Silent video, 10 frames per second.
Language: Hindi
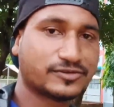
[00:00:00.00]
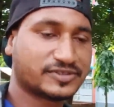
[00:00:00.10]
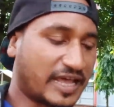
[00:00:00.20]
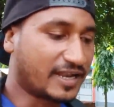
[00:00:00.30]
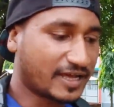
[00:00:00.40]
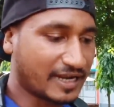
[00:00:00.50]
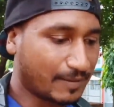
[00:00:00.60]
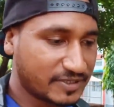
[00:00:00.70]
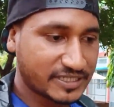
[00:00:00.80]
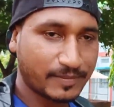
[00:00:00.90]
उस चैनल का
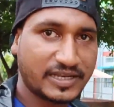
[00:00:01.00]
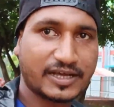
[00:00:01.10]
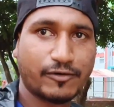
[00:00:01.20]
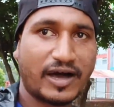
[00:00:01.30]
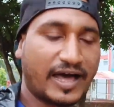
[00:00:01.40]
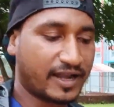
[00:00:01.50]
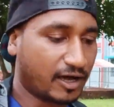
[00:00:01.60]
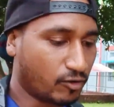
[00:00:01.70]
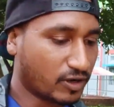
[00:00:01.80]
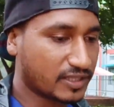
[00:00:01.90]
नाम नीचे में लिखा हुआ आ
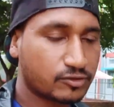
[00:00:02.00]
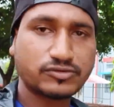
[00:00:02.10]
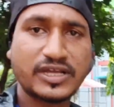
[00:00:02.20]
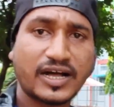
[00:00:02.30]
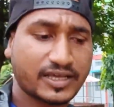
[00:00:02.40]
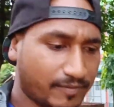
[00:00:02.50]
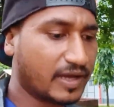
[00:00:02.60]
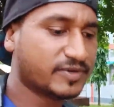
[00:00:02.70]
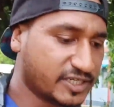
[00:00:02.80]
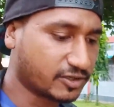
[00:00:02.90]
रहा होगा तो जाके
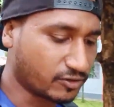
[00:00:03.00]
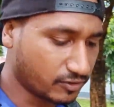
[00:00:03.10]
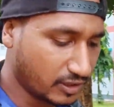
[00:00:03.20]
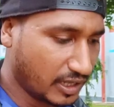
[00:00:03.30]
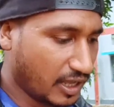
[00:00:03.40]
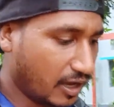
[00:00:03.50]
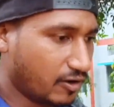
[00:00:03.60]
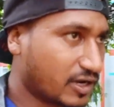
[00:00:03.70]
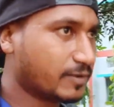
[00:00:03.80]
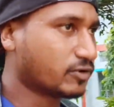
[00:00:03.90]
भाई विजिट करो
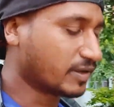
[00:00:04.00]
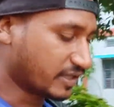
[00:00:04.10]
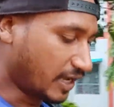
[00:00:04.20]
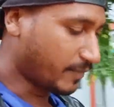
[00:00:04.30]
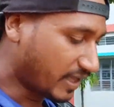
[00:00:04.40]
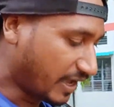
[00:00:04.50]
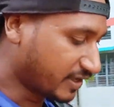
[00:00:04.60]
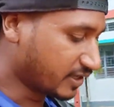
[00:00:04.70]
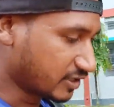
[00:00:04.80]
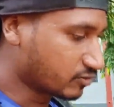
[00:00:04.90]
और अभी थोड़ा यहाँ पे
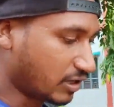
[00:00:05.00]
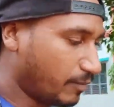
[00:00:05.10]
आए हैं तो